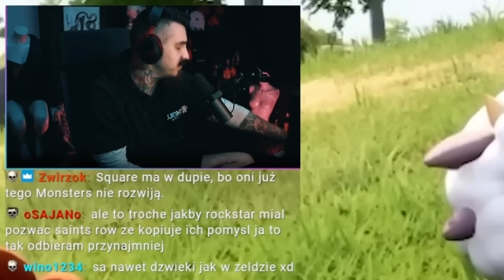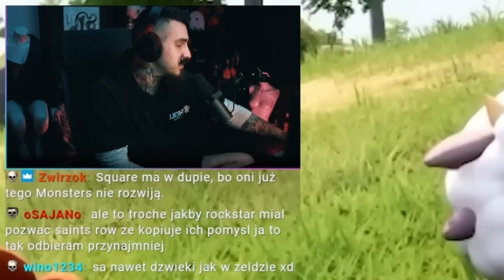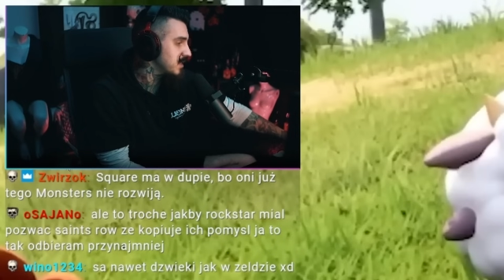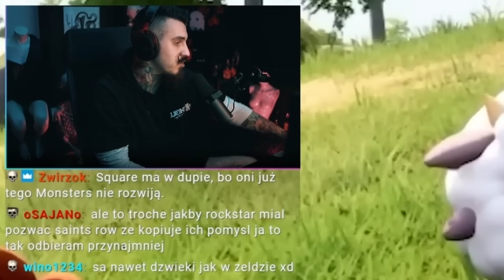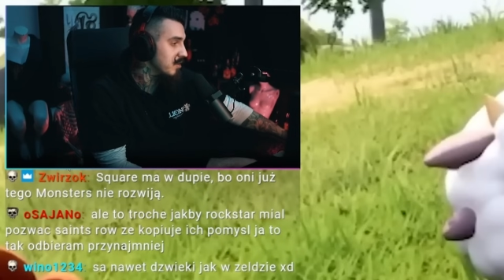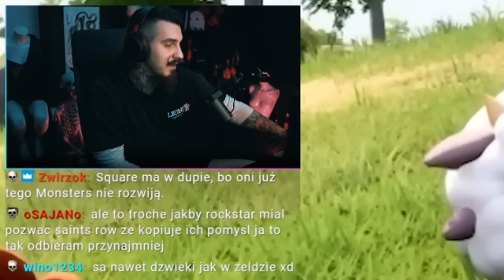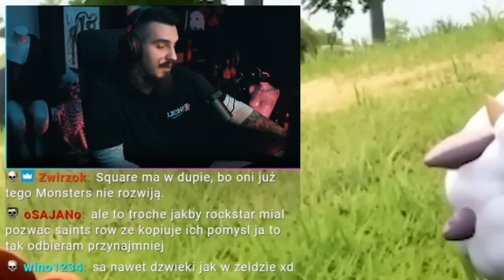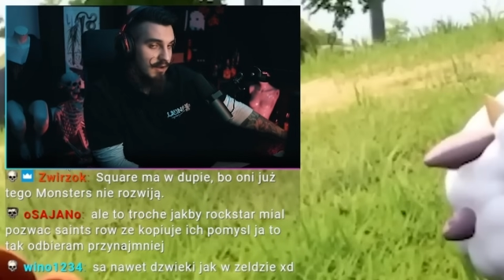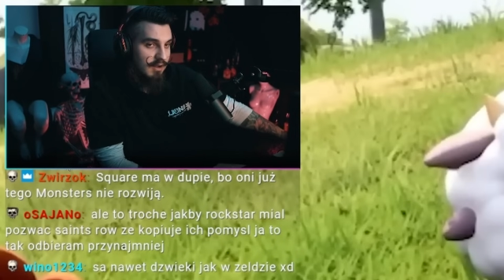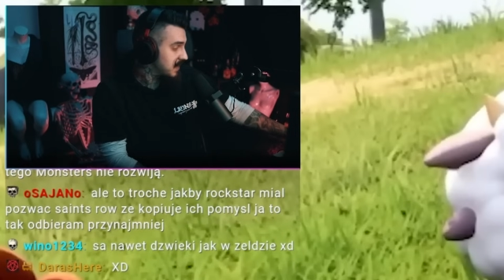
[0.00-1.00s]
w postaci
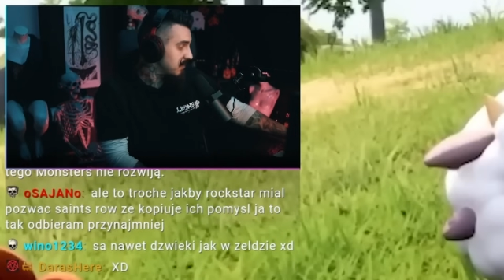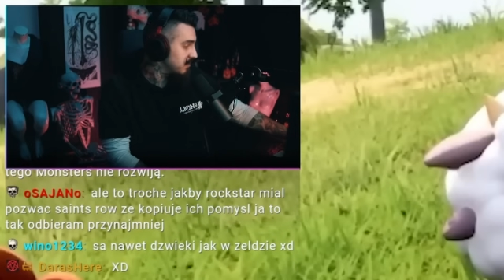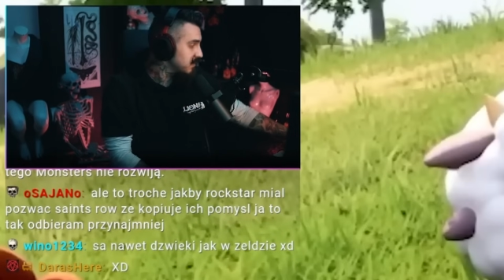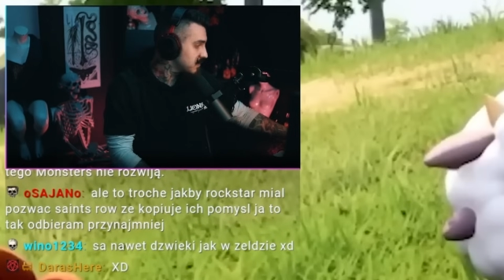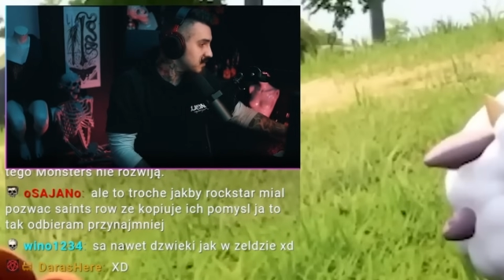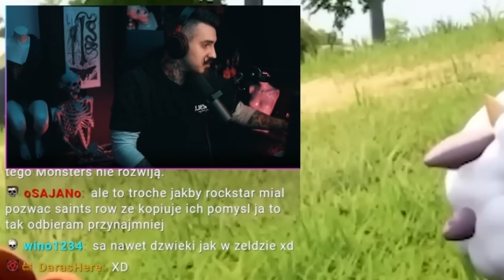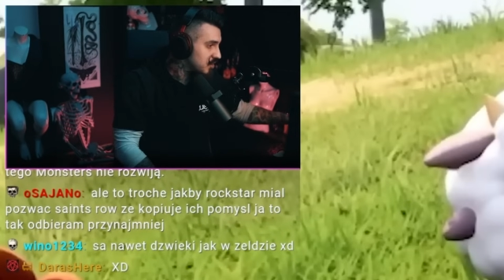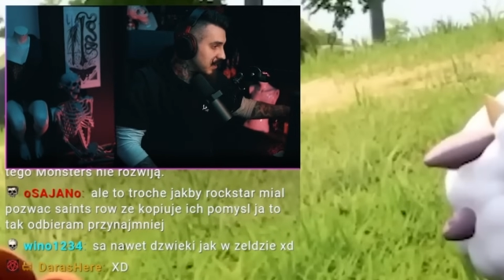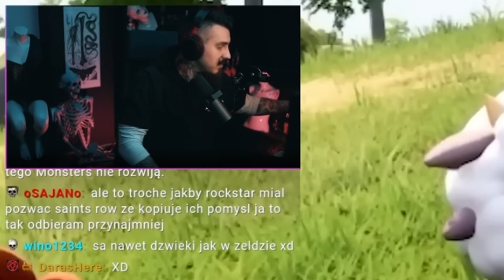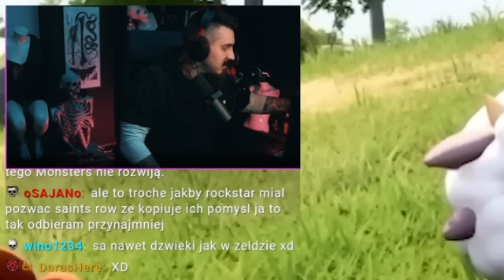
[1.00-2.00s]
gry. Serio, coś
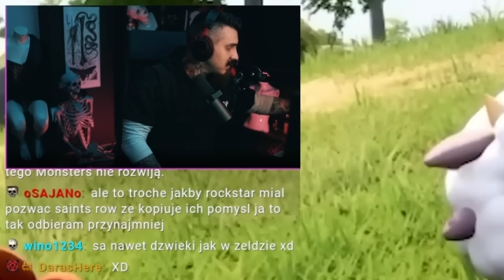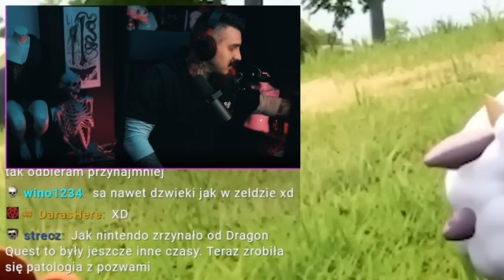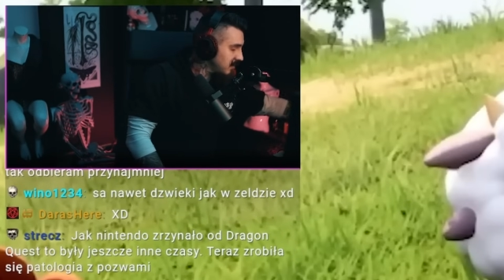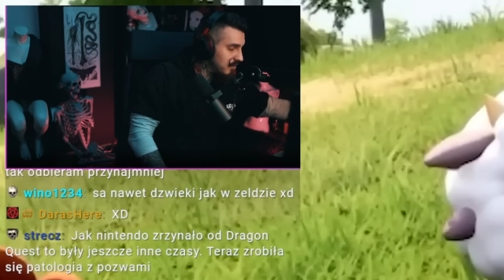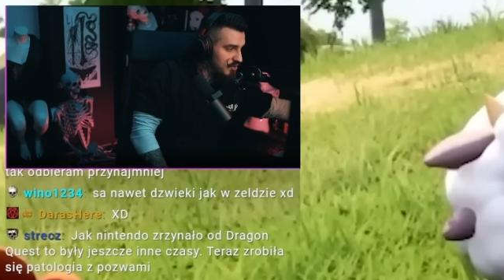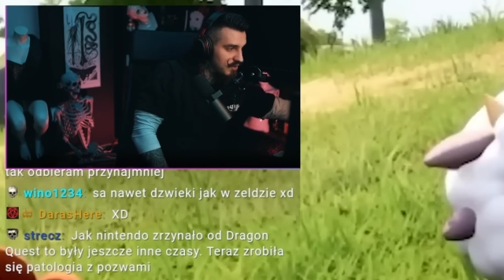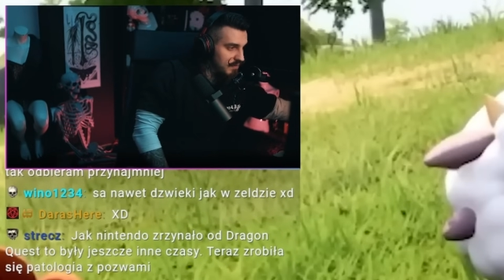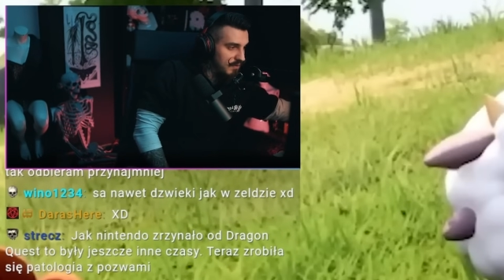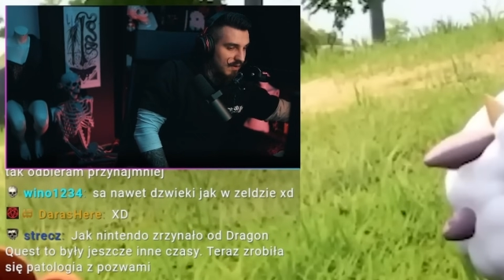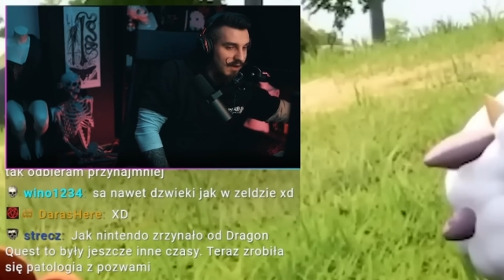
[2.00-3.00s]
takiego Nintendo kiedyś
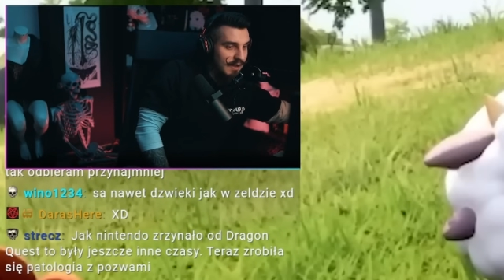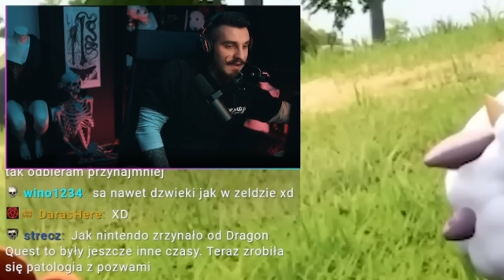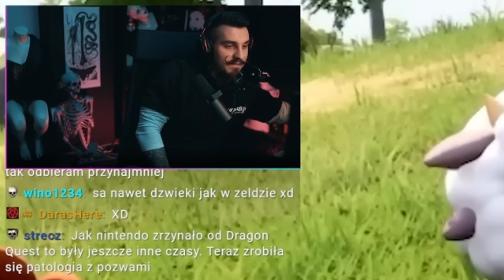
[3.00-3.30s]
robiło.